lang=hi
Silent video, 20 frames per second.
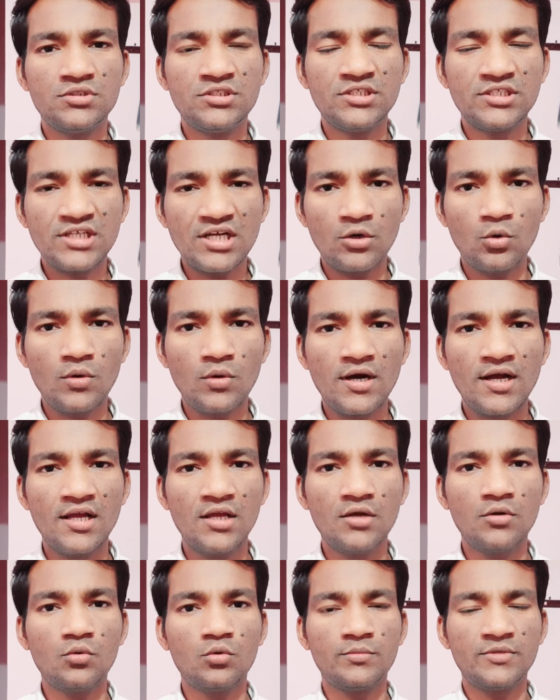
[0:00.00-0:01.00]
जिनका हुआ
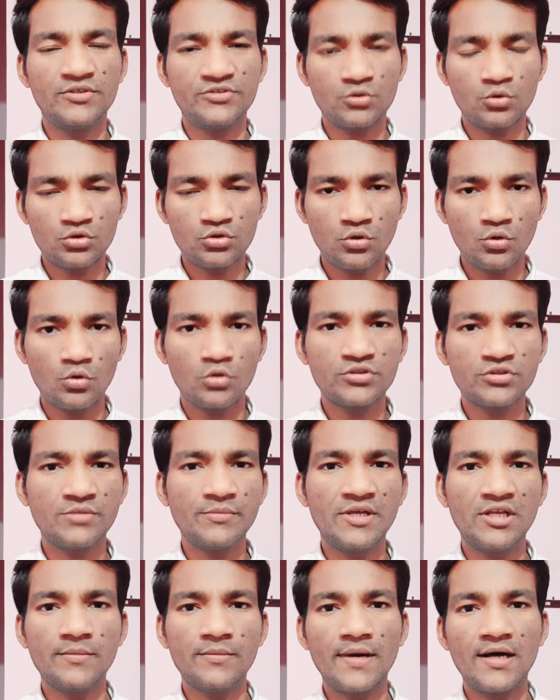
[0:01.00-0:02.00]
है उनमें से कुछ लोगों से
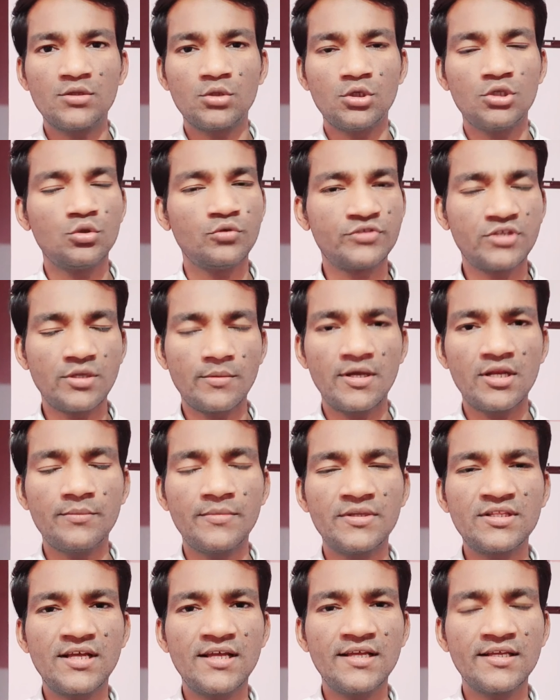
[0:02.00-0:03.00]
मेरी बात हुई तो उसके बारे
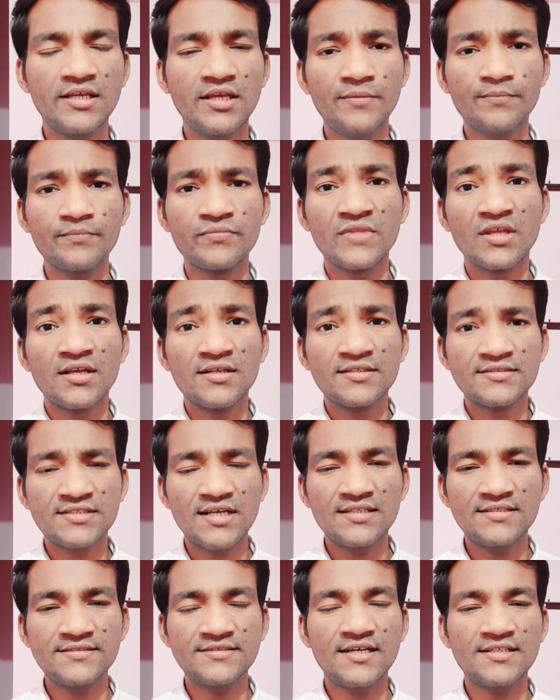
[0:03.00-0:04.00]
में बताएंगे
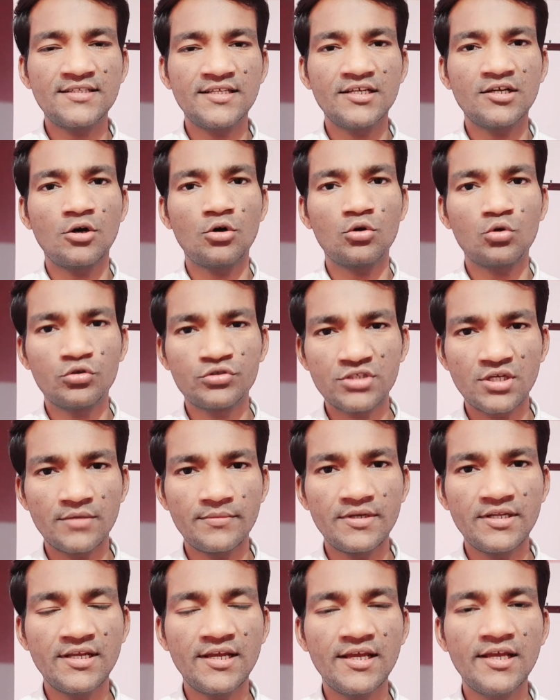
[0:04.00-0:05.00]
साथ ही साथ एक और
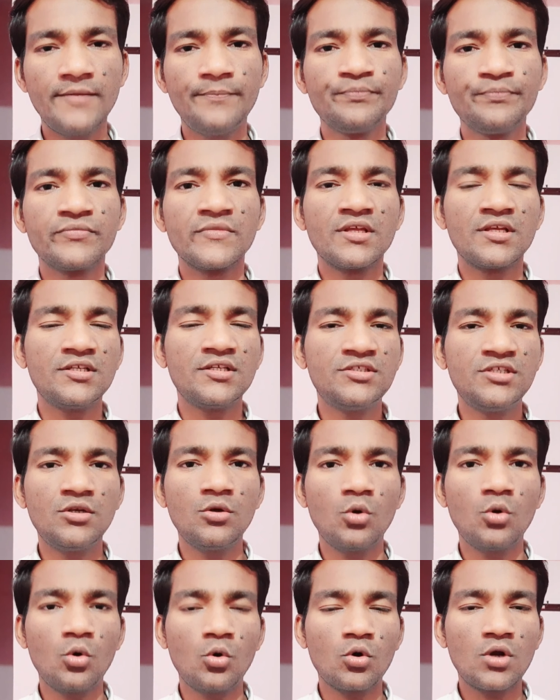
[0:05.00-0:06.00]
खुशखबरी है कि जिन
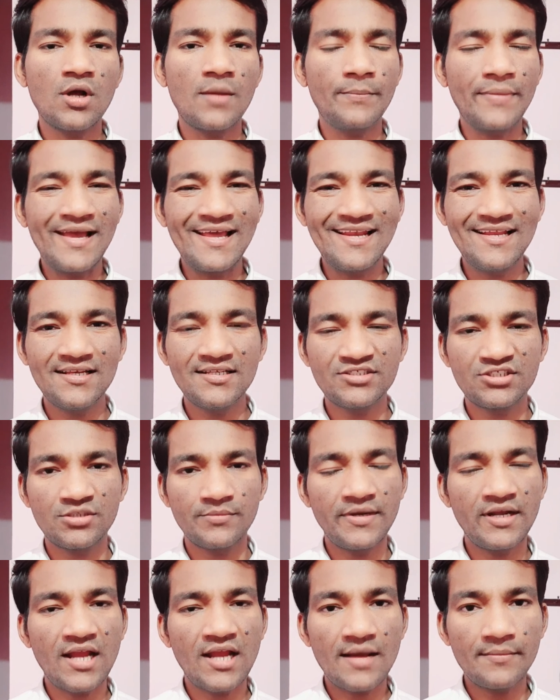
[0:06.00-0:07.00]
लोगों का पहले लिस्ट
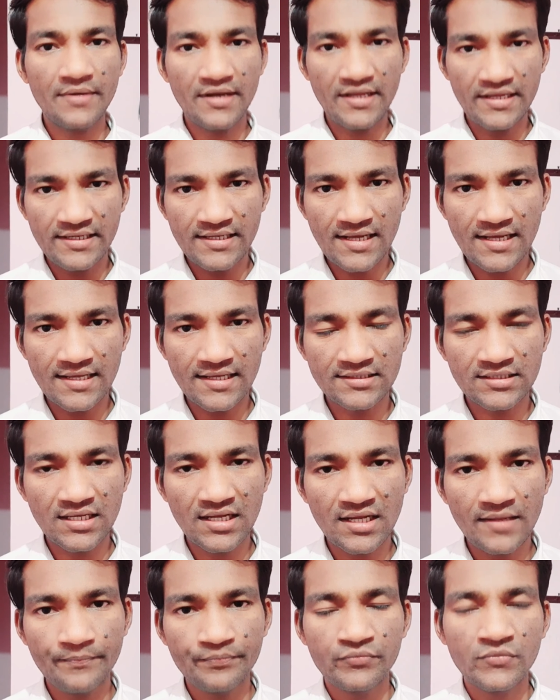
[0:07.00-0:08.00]
में नाम नहीं आया
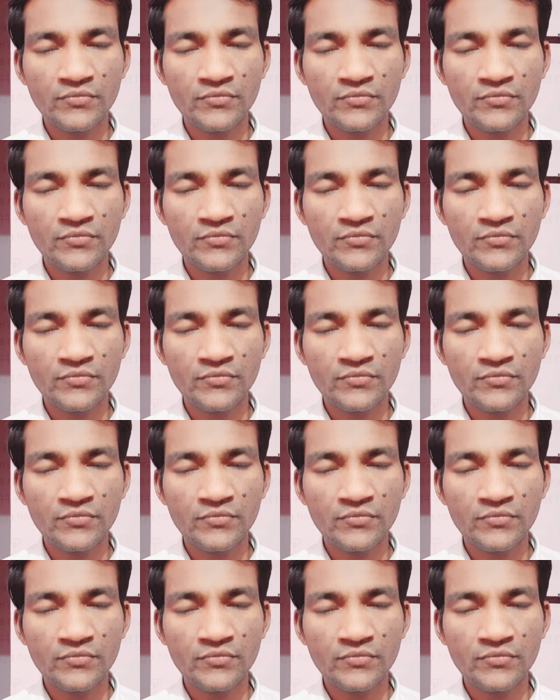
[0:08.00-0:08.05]
था